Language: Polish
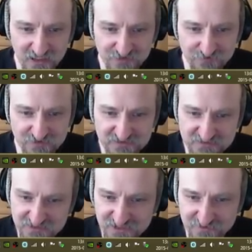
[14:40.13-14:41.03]
Twórcy
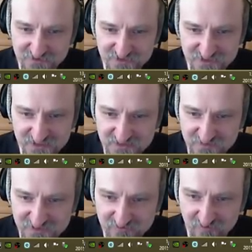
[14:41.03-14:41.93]
zaznaczają też, że nie
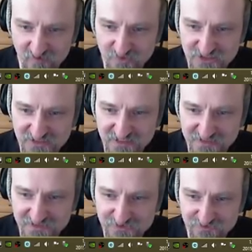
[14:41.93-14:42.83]
zawsze słowo
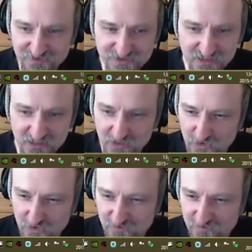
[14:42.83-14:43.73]
posiadane jest również
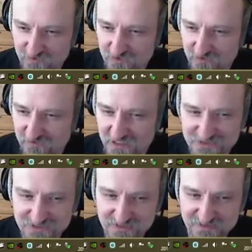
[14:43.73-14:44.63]

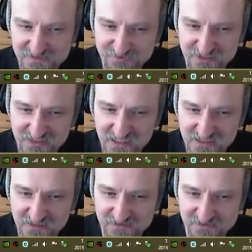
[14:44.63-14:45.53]
równoważne ze
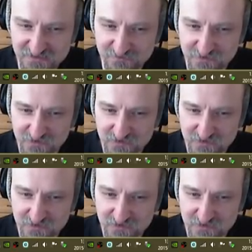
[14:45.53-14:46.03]
sprzedane na Steam.